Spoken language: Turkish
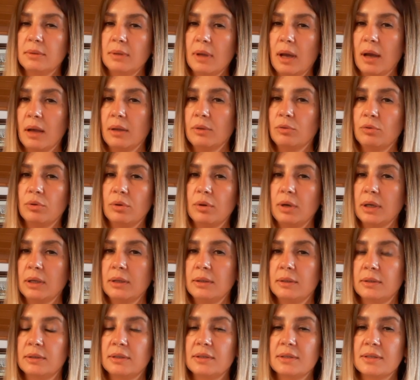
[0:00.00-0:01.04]
Ya diyor
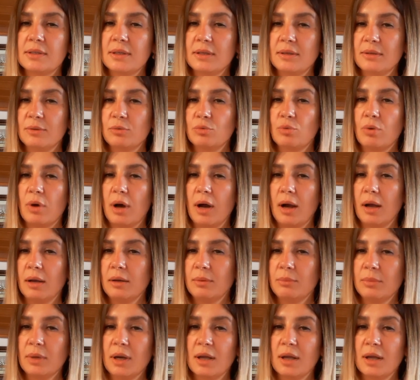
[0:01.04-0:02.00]
hayırdır senin ruh halin